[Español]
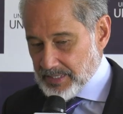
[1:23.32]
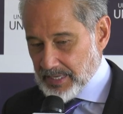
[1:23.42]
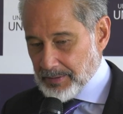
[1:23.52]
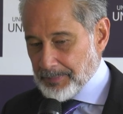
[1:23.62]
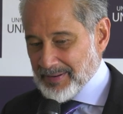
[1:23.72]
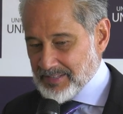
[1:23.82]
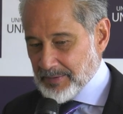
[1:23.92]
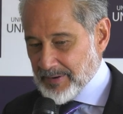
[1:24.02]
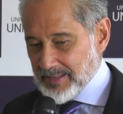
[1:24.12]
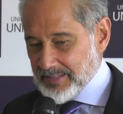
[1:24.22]
ser
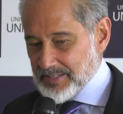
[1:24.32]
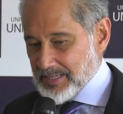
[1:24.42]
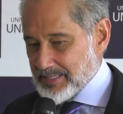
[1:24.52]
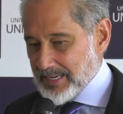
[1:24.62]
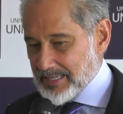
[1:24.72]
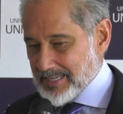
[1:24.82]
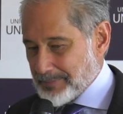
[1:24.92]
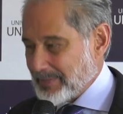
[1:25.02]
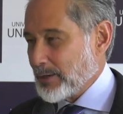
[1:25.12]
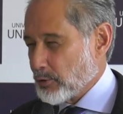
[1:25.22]
perseverantes, ser
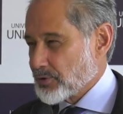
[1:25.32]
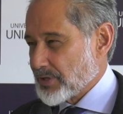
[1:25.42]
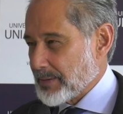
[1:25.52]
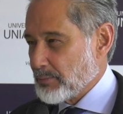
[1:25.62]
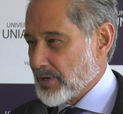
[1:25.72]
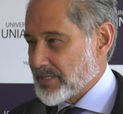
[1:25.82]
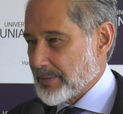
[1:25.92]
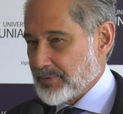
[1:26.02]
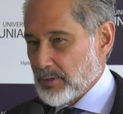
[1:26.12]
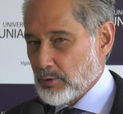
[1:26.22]
escépticos, ser muy
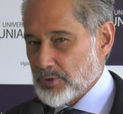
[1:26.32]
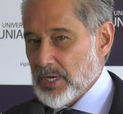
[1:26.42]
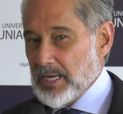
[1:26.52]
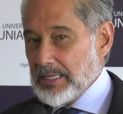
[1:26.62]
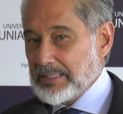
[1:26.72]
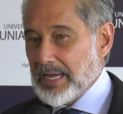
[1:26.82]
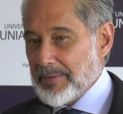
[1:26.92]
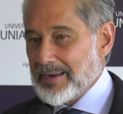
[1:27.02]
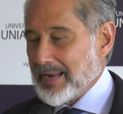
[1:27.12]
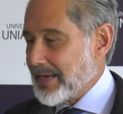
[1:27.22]
escépticos,
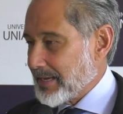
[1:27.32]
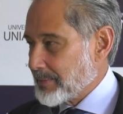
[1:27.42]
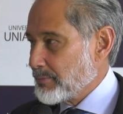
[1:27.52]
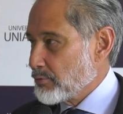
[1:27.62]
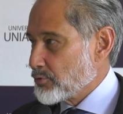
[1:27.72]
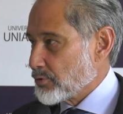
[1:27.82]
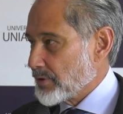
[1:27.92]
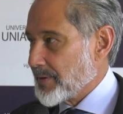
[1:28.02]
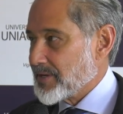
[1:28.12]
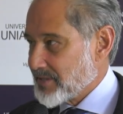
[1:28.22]
deben leer mucho,
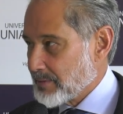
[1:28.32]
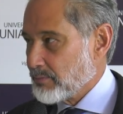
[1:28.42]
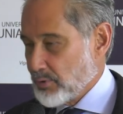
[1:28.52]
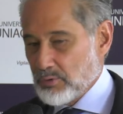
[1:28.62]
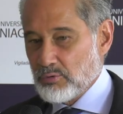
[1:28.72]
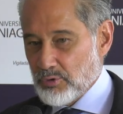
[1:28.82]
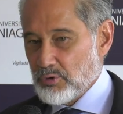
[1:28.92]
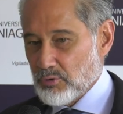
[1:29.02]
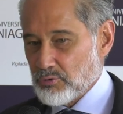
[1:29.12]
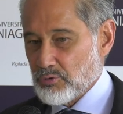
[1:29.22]
deben ser muy
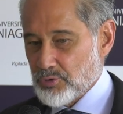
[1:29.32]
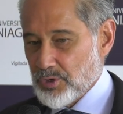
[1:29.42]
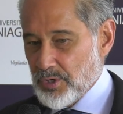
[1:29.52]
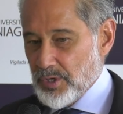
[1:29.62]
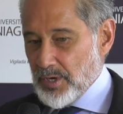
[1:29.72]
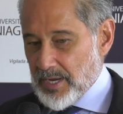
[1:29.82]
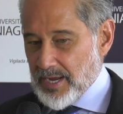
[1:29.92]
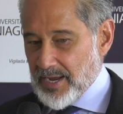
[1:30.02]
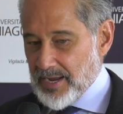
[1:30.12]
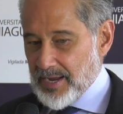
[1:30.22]
curiosos,
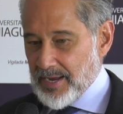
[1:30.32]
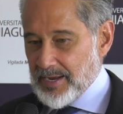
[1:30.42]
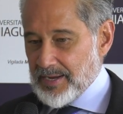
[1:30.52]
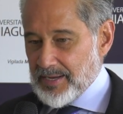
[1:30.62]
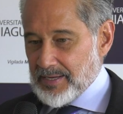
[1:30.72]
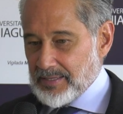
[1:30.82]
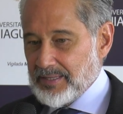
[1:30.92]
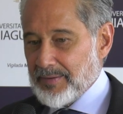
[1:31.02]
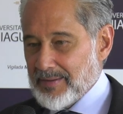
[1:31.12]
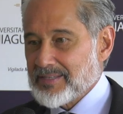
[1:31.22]
eh,
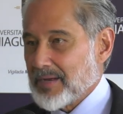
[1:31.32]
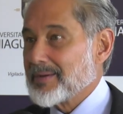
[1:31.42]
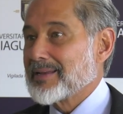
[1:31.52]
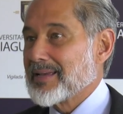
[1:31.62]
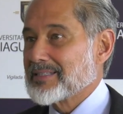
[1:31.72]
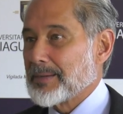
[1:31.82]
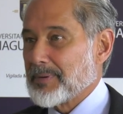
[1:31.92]
deben saber qué está